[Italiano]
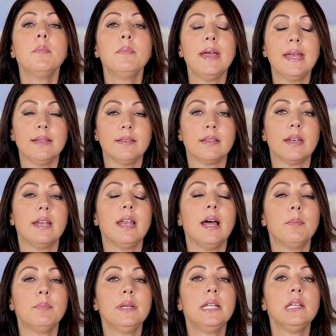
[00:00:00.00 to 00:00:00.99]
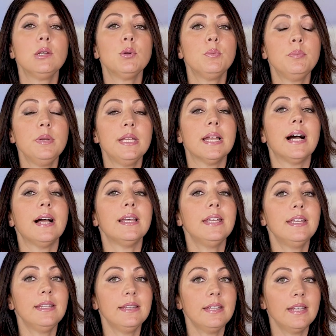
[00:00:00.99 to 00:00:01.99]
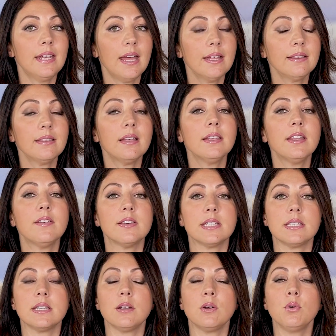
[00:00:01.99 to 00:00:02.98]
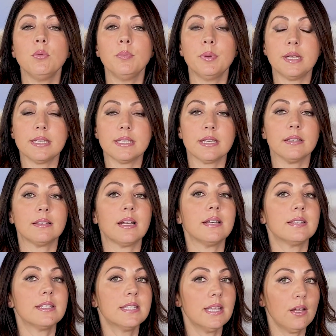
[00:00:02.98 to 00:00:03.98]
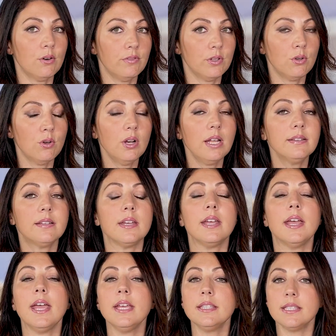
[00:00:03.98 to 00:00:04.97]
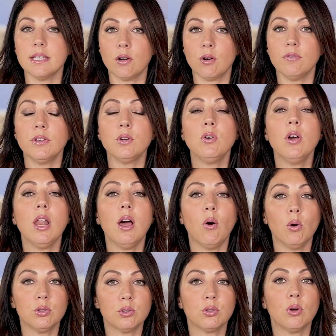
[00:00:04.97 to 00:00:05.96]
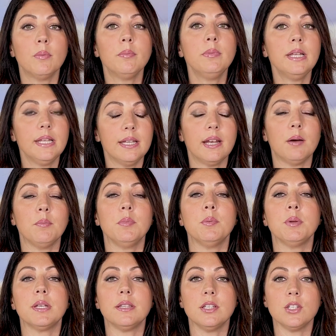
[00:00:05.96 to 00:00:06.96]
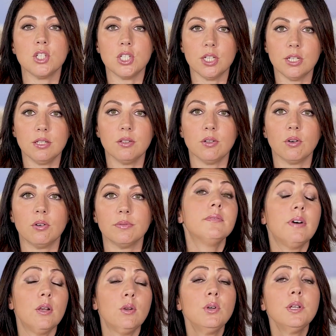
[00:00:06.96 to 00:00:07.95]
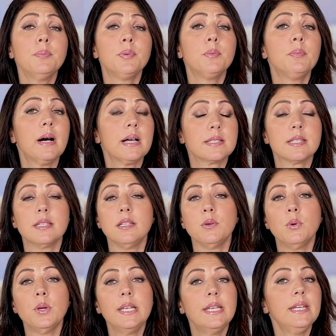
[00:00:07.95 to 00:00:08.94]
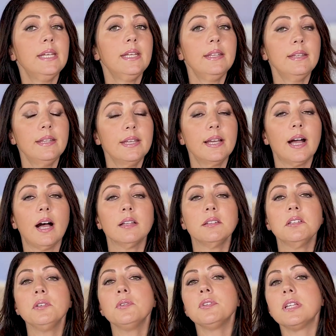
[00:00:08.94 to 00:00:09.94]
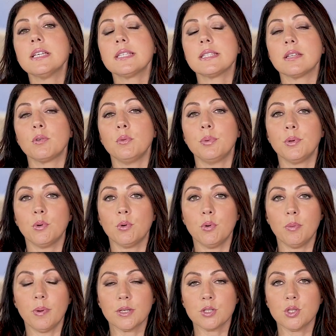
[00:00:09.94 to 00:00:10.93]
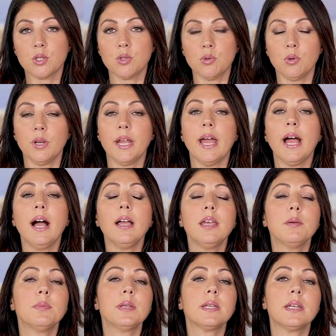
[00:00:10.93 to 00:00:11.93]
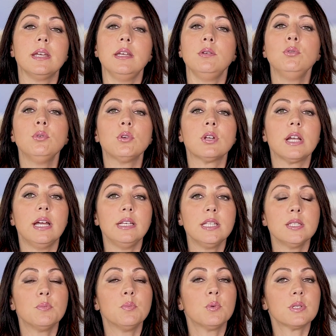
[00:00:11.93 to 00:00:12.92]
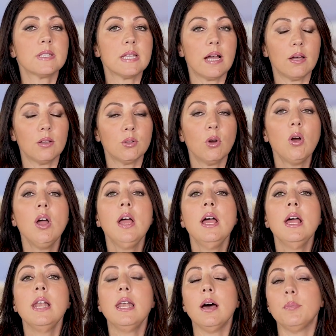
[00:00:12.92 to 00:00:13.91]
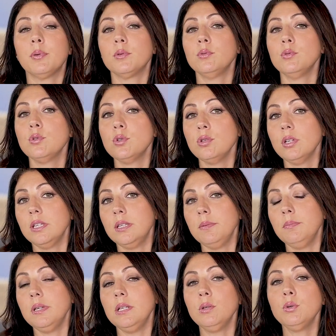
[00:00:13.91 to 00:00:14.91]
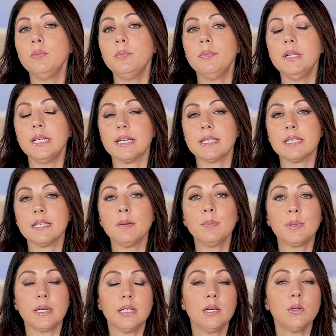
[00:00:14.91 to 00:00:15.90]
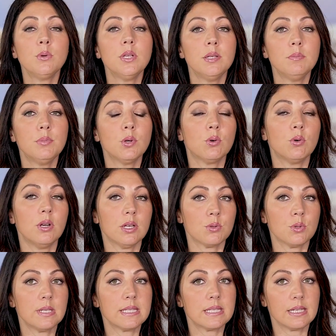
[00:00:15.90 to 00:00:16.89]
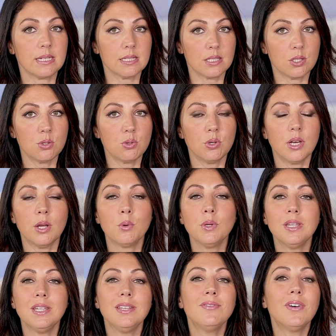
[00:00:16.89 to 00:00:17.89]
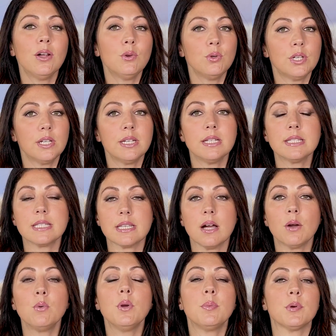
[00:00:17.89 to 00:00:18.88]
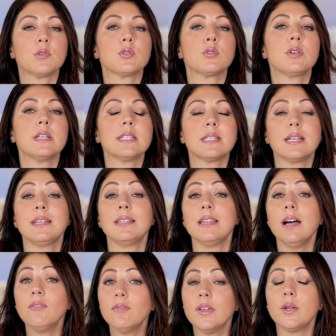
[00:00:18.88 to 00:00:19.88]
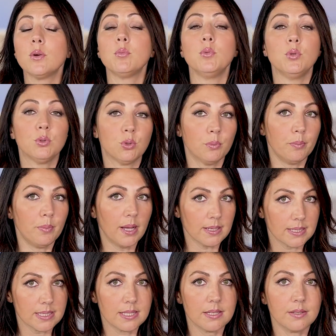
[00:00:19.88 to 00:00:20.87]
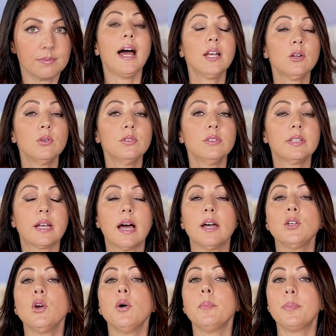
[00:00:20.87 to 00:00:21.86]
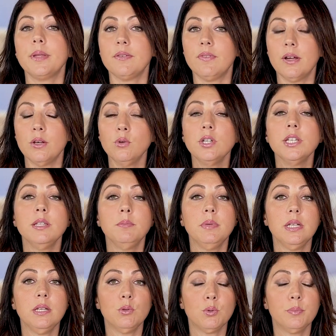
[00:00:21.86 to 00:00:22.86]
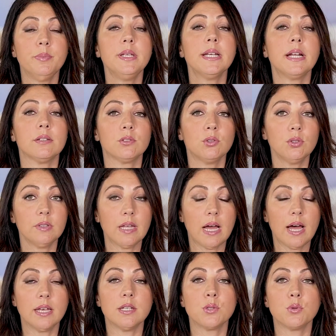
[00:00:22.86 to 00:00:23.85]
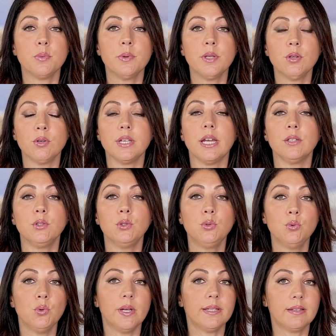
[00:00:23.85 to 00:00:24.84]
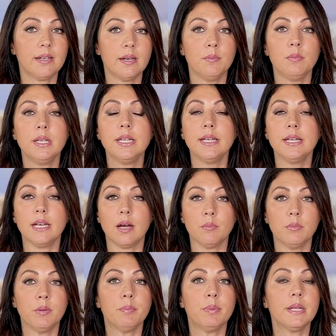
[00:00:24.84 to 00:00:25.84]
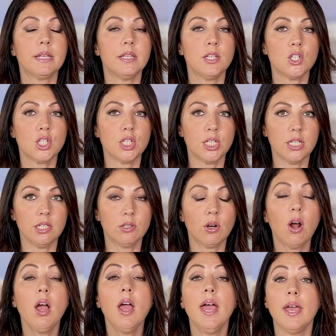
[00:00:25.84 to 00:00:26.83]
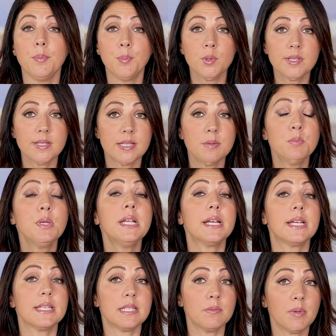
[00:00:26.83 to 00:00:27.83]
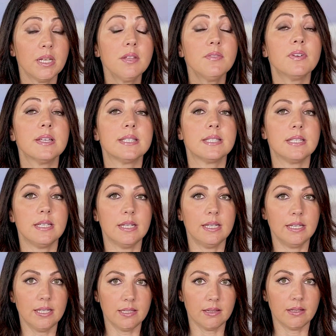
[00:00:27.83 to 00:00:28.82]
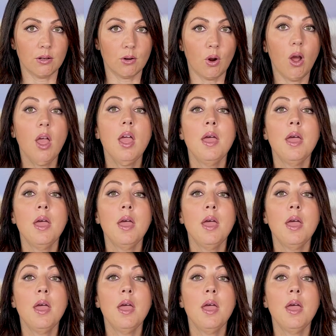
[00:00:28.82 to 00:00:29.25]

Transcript: mentre la bilirubina indiretta deve essere compresa tra 0,3 e 0,8 mg per decilitro. Valori più bassi di quelli livelli indicati non destano preoccupazione, anche perché in un organismo sano la produzione di bilirubina è sempre in equilibrio con la sua escrezione, quindi i valori nel sangue possono essere davvero molto bassi. Al contrario, per valori di bilirubina totale superiori a 2-3 mg per decilitro è possibile che si manifesti littero,